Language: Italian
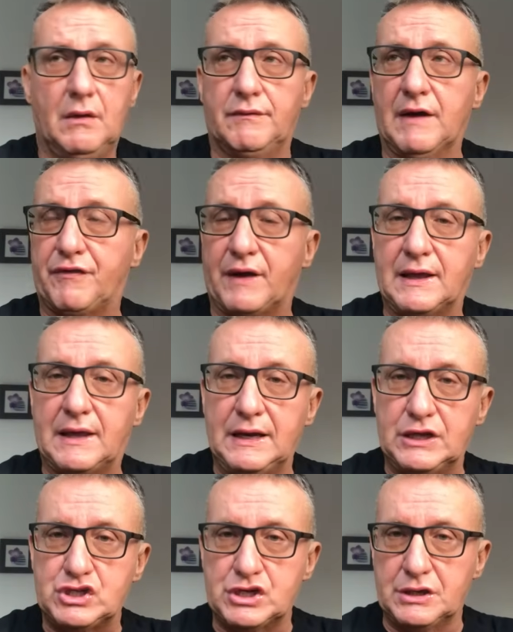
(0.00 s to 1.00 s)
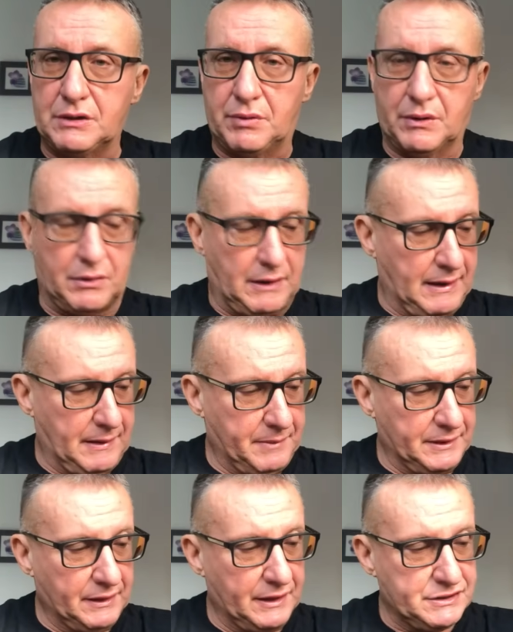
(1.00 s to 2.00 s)
Via Franchini 5, ok, a
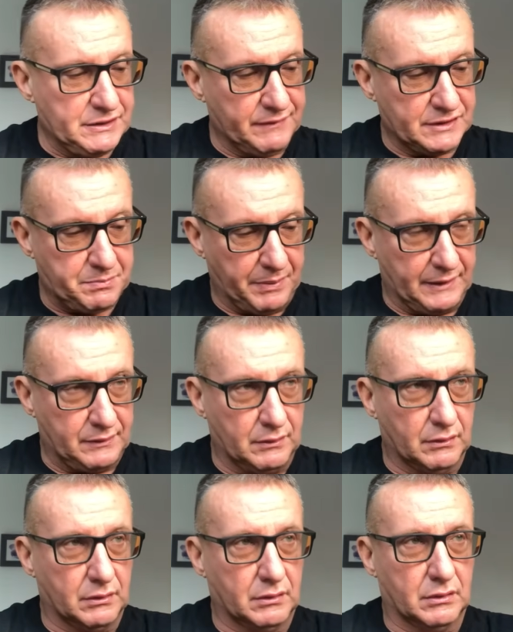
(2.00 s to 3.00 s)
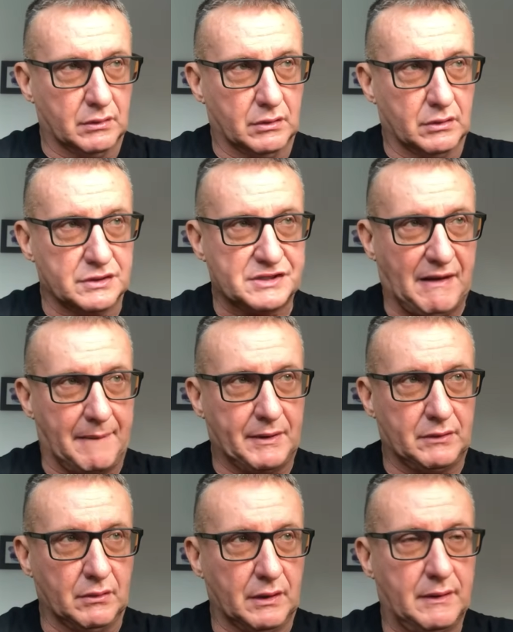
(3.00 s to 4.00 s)
Mendrisio vi aspetto
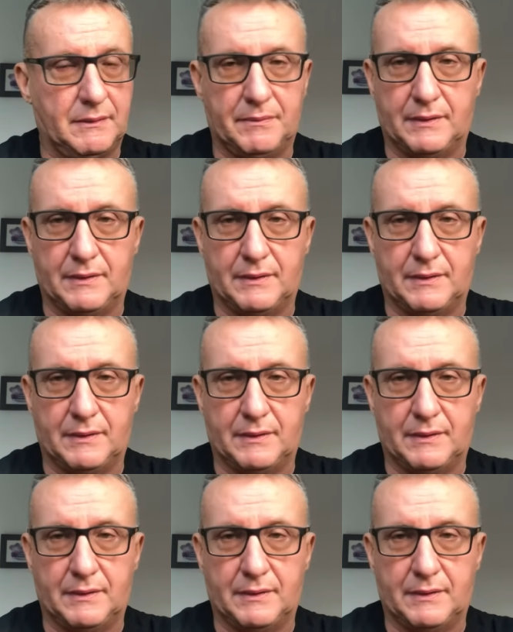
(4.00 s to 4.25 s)
sabato, eh.